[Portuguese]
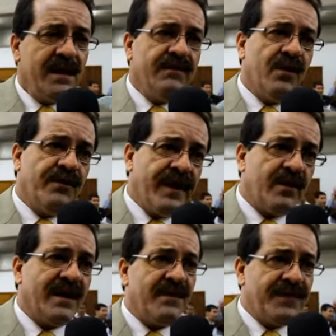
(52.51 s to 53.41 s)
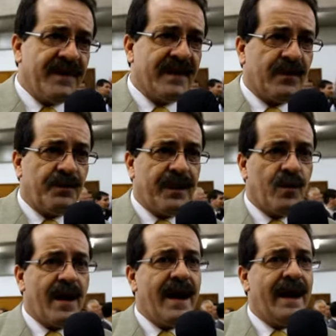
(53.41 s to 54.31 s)
envolvendo a defesa
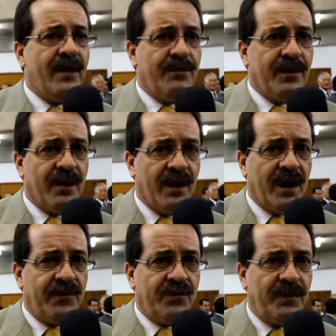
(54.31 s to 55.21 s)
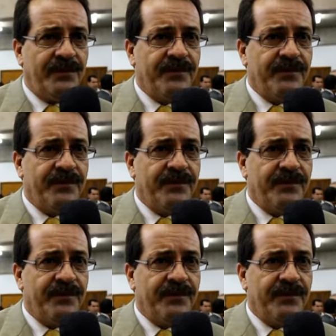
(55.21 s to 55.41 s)
agropecuária e o biológico,